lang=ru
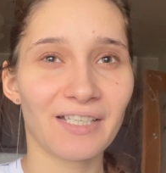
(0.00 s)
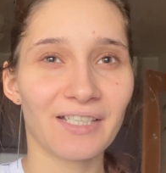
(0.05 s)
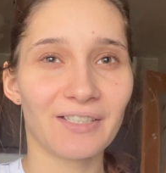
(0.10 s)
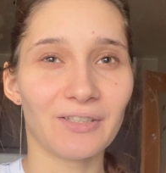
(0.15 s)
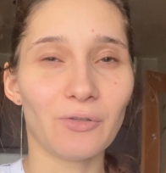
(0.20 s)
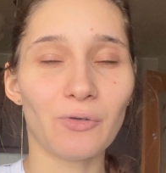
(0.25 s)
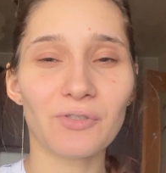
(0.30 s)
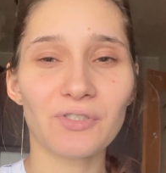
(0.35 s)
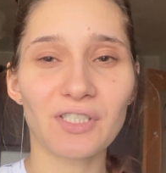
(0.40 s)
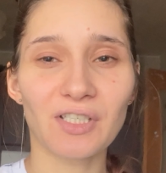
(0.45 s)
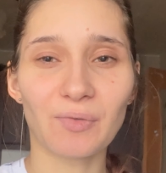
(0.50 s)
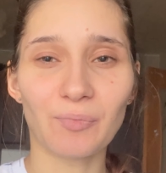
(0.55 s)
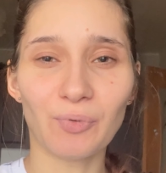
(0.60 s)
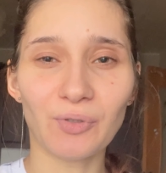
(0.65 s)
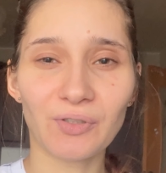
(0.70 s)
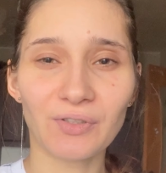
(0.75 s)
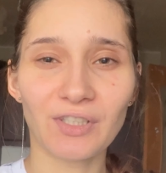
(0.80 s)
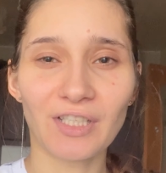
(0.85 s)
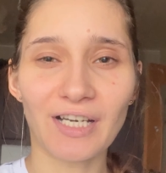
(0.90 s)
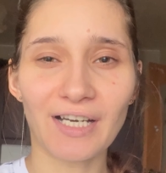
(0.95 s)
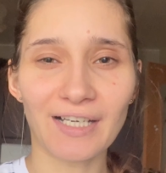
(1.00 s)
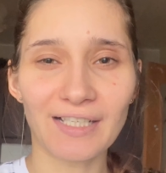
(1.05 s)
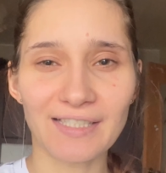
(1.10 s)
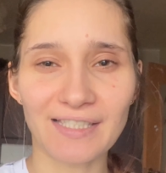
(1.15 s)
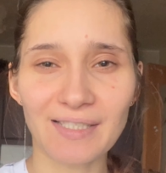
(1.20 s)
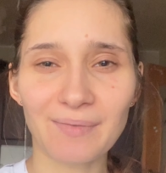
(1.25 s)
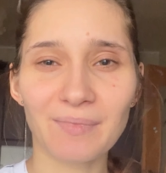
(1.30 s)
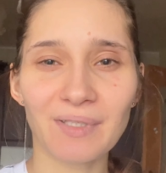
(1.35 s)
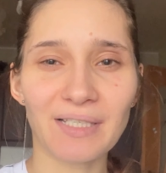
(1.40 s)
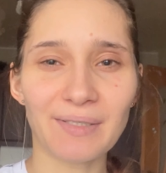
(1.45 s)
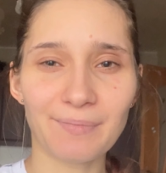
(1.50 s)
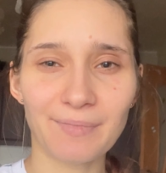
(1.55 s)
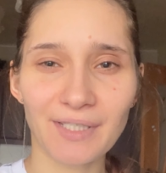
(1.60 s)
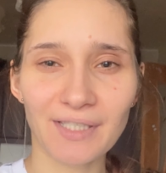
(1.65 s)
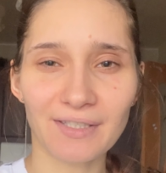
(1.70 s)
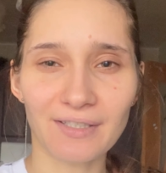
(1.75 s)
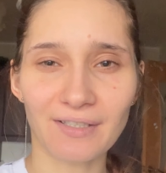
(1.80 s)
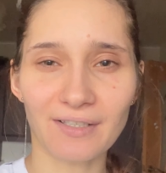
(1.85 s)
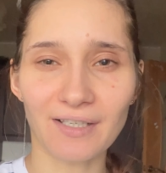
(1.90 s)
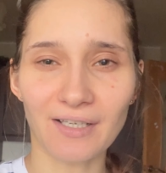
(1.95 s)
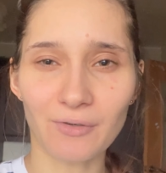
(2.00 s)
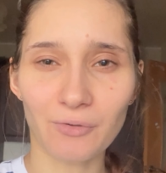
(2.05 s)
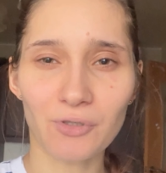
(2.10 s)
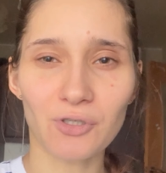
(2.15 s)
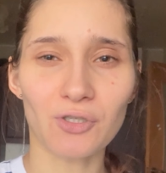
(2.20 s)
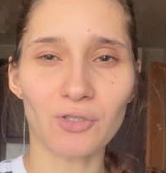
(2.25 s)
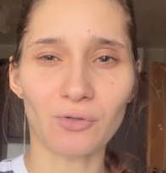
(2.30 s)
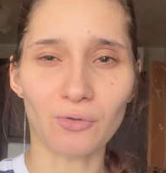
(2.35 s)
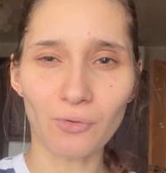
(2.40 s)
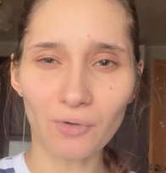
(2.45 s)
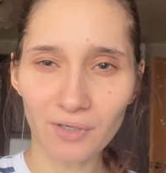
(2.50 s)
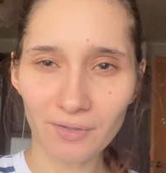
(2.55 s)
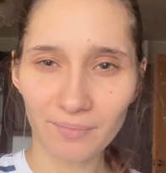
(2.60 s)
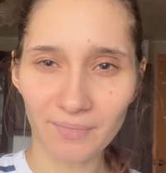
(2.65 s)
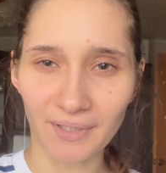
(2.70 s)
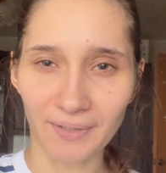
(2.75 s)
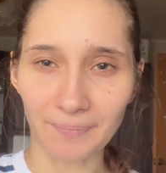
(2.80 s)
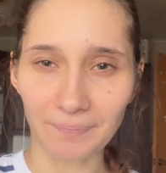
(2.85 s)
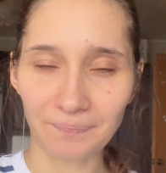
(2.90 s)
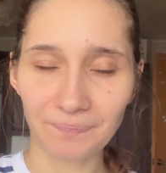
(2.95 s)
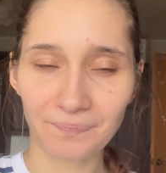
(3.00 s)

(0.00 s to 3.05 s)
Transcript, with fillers: носик был на 1 миллиметр короче нормы.